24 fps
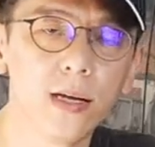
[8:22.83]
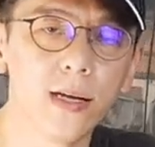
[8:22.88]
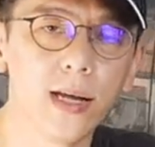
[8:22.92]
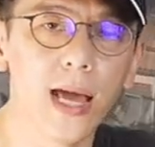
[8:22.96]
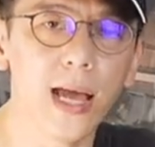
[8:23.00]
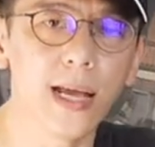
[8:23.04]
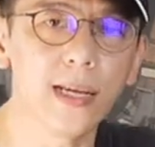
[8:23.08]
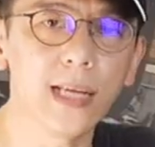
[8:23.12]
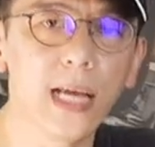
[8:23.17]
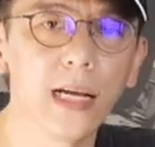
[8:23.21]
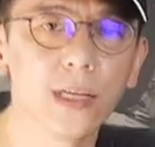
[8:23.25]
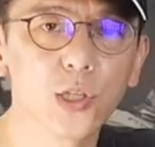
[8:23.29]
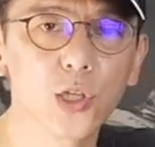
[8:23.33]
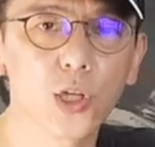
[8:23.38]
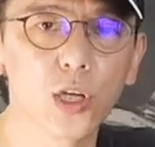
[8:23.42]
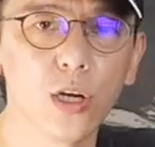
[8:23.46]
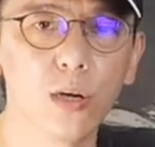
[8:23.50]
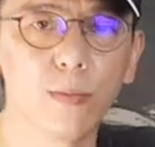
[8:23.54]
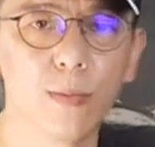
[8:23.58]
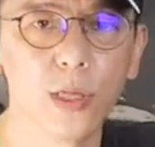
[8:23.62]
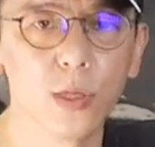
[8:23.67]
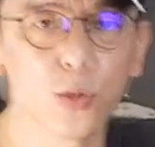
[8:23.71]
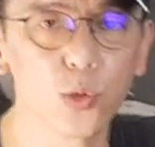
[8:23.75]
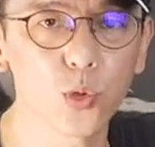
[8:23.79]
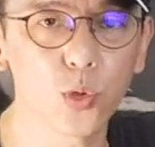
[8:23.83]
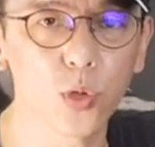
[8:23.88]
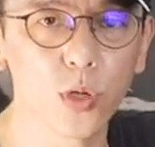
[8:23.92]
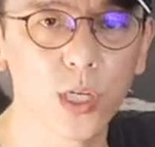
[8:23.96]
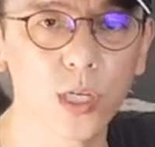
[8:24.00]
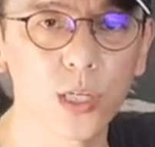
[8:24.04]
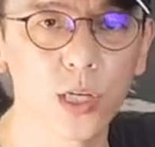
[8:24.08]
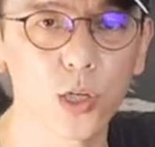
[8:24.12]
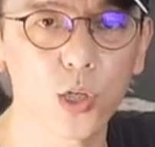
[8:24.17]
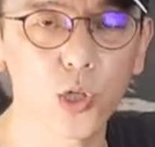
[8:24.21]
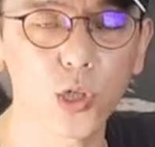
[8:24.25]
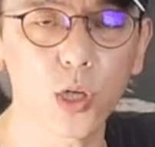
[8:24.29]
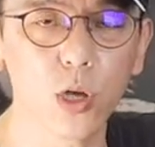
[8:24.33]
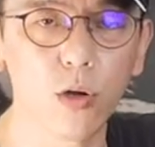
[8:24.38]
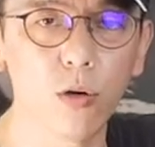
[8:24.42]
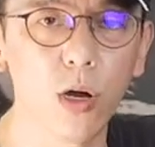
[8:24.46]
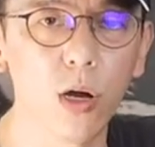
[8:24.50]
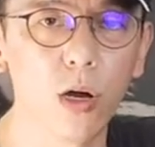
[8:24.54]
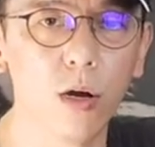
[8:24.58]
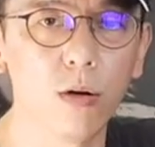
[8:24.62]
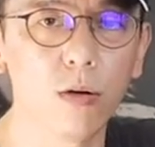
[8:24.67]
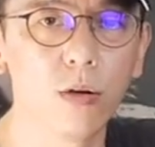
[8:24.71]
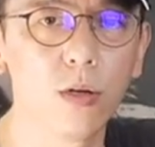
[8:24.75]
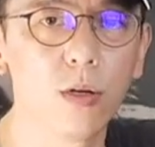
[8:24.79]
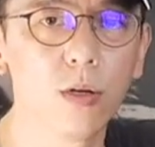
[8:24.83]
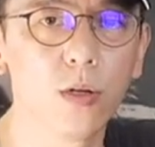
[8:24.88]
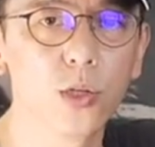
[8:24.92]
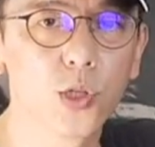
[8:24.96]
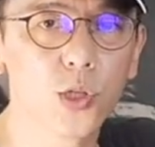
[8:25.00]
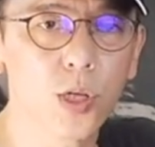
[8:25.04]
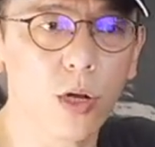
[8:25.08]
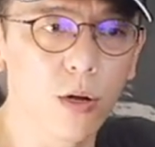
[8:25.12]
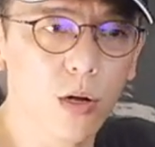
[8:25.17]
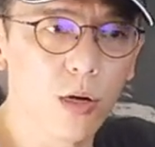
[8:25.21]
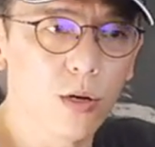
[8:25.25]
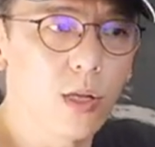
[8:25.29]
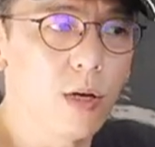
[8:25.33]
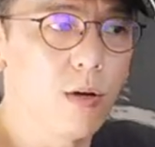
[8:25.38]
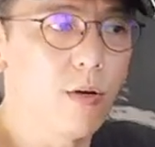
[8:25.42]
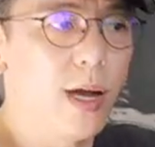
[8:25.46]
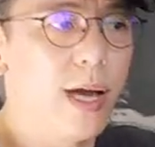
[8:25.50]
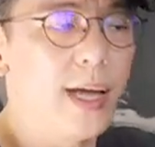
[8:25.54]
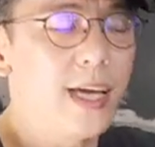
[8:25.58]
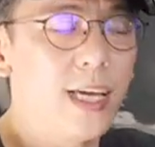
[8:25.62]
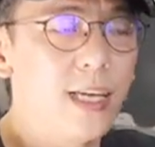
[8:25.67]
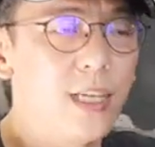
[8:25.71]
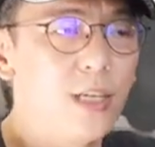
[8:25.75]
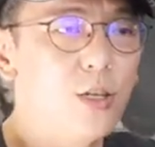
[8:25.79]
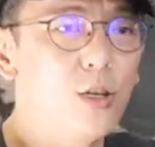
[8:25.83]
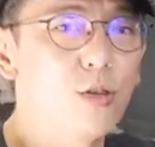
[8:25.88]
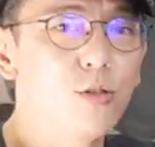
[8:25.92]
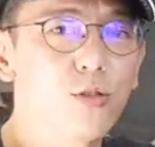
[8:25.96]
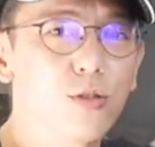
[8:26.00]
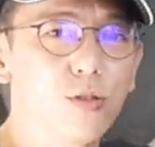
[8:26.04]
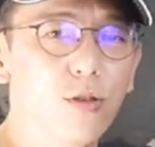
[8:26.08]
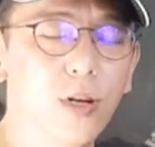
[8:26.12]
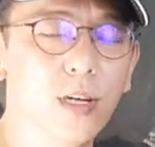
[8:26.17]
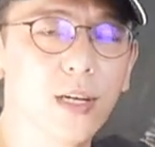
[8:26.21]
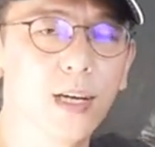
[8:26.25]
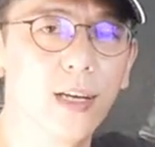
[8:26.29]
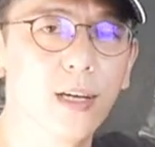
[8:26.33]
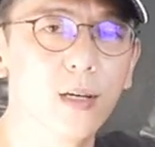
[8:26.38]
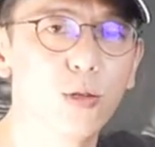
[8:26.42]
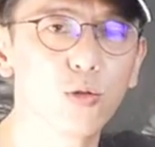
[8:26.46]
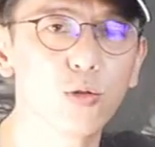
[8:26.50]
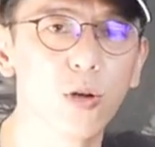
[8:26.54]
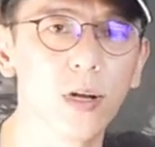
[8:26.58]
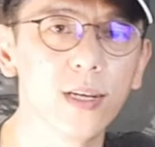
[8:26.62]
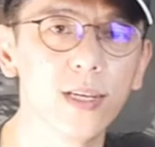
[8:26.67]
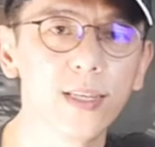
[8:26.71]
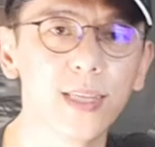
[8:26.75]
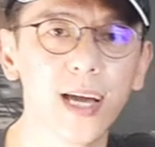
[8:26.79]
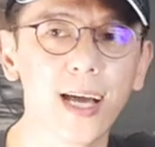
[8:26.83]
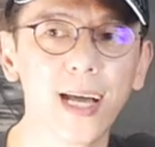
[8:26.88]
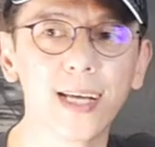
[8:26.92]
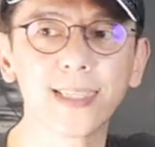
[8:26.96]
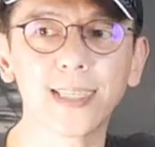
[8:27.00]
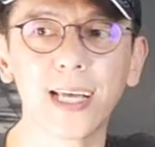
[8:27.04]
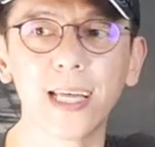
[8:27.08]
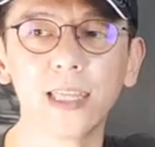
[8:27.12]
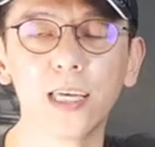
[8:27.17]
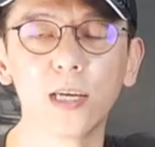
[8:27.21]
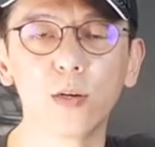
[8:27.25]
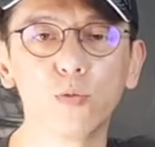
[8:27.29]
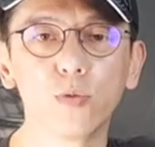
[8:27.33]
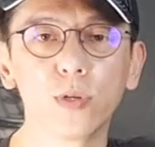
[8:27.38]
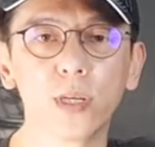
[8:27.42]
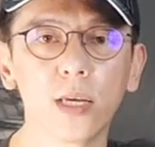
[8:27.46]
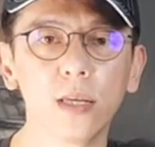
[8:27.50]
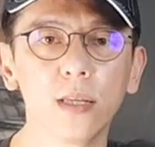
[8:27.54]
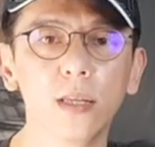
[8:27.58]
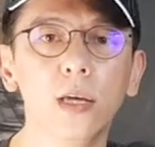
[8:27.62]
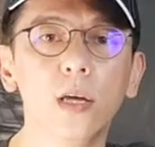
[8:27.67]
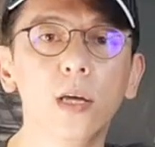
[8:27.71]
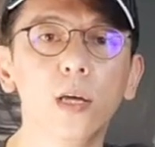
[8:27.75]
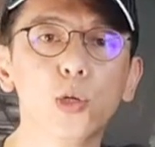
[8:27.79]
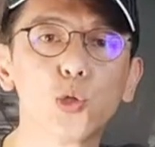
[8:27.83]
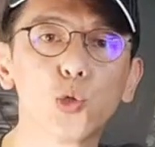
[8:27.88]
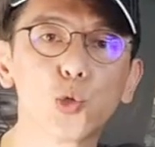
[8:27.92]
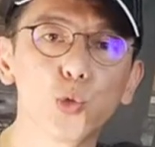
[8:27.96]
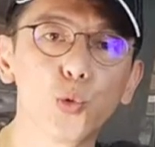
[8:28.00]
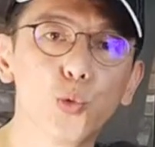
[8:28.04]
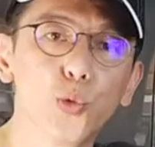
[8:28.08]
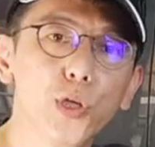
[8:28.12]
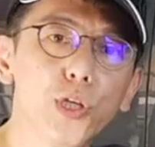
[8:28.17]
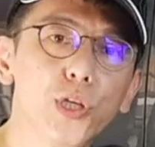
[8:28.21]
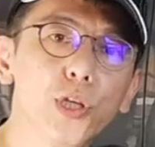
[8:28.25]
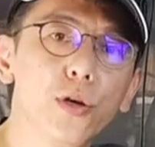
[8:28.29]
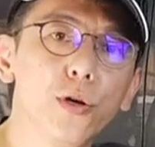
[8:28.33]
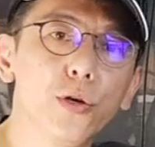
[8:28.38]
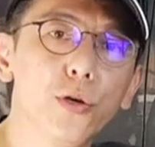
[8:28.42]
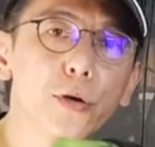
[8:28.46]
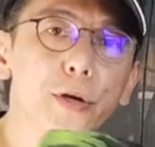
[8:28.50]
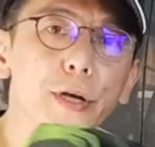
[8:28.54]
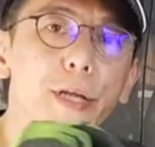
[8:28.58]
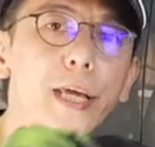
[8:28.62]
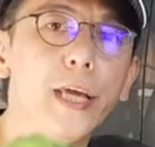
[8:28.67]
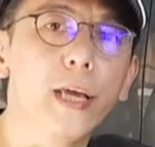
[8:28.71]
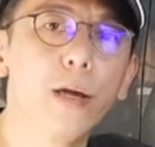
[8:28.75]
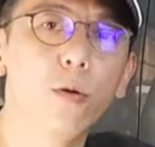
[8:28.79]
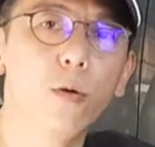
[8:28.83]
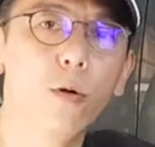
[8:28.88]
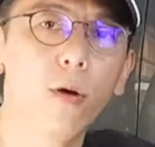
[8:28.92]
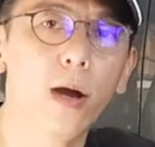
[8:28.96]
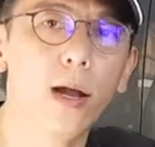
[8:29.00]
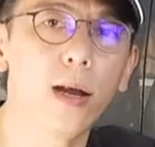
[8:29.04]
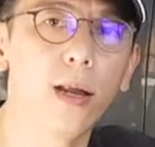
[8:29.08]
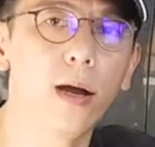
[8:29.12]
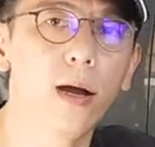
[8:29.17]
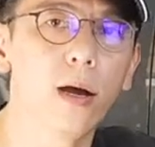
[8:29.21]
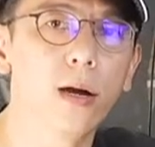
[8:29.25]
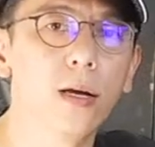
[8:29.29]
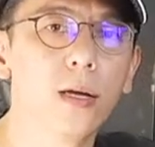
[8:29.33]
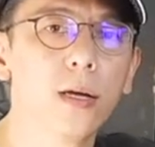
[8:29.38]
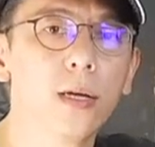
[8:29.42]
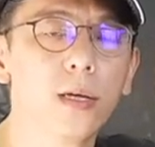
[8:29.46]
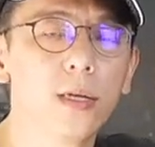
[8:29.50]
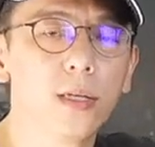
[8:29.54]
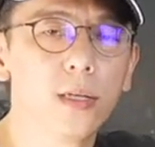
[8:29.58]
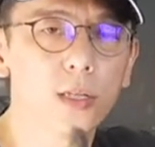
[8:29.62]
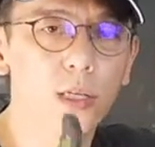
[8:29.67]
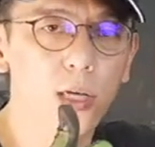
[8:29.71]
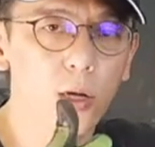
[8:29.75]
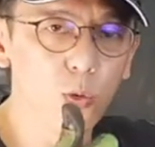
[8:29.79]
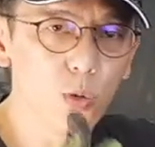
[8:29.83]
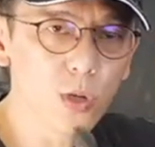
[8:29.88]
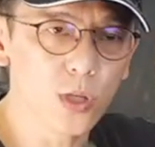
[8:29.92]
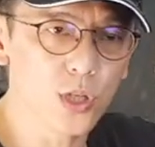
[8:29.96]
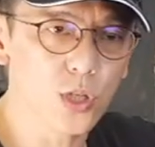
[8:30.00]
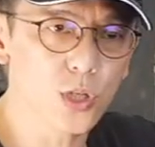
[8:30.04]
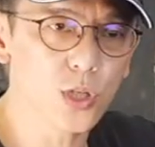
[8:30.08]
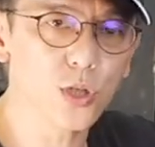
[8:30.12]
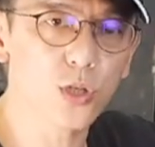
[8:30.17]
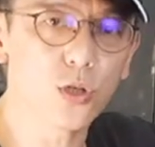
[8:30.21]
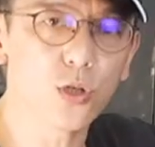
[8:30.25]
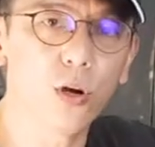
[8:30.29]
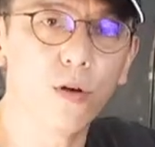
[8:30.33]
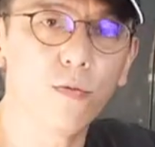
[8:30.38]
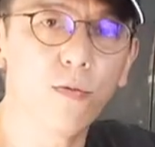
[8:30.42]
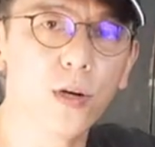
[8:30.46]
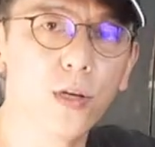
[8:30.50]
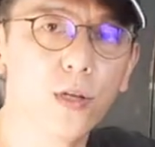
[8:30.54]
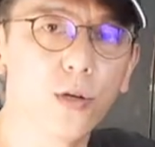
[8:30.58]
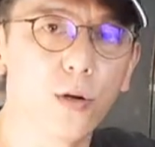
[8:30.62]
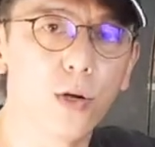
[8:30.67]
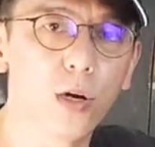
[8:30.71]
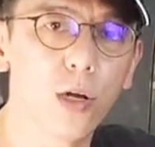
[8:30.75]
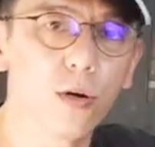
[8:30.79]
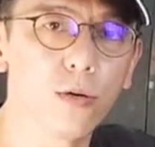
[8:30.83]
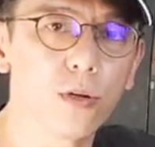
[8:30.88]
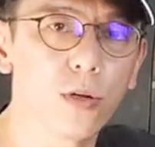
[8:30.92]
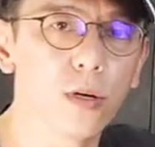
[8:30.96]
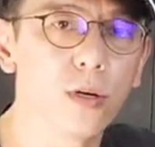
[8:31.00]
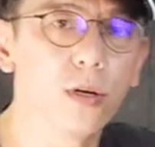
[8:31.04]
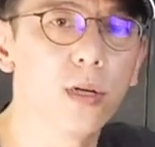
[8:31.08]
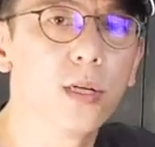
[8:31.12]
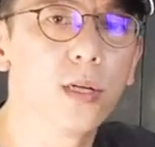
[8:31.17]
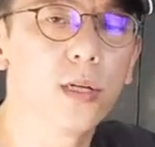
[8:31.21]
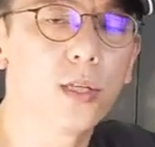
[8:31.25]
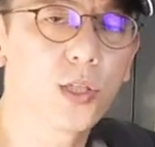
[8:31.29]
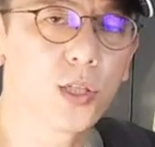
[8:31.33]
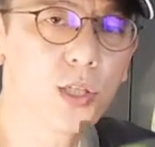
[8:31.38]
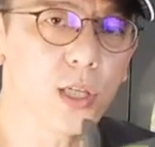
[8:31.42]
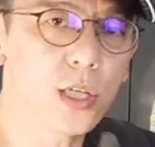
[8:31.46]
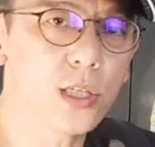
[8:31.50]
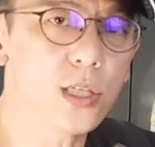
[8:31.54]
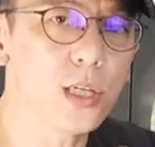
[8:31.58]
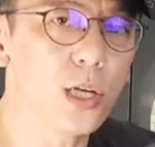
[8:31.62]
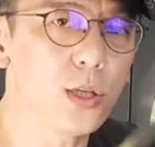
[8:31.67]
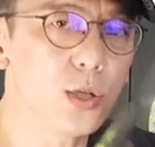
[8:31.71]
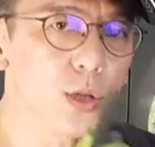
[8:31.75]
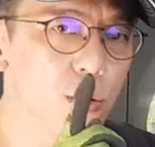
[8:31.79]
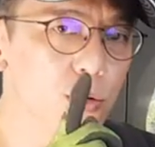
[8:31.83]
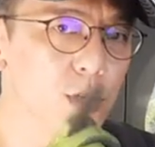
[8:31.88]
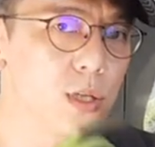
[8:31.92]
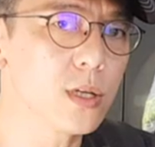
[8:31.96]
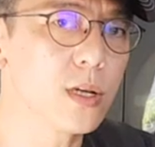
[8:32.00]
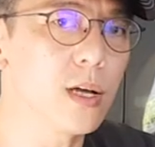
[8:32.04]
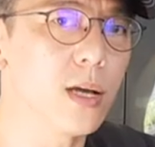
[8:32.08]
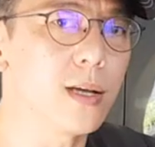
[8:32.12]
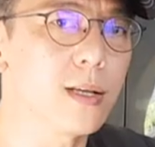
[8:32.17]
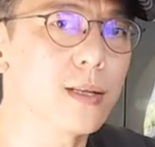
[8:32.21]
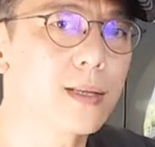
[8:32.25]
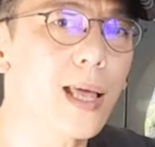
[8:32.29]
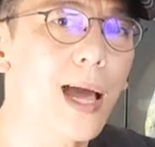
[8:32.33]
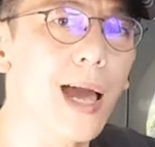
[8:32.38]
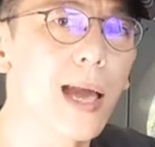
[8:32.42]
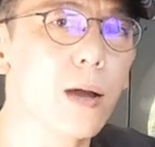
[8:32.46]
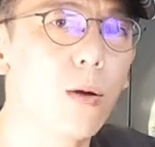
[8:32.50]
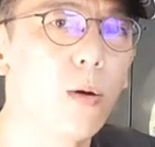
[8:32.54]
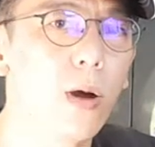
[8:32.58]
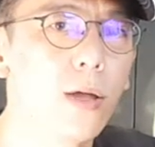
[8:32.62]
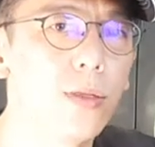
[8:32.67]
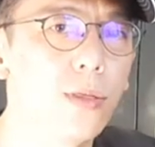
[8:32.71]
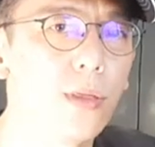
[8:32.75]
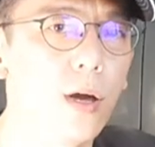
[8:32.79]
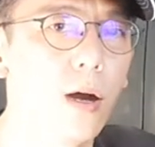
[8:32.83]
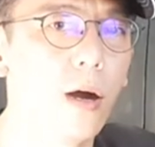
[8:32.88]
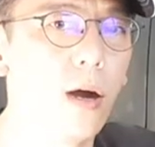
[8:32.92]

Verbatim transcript: 来让车友们做一个售后，售后的话，哎，也许有可能装了大概三年五年，阻尼油有劣化了哈，或者是油封有漏油，这些都是可以汰换的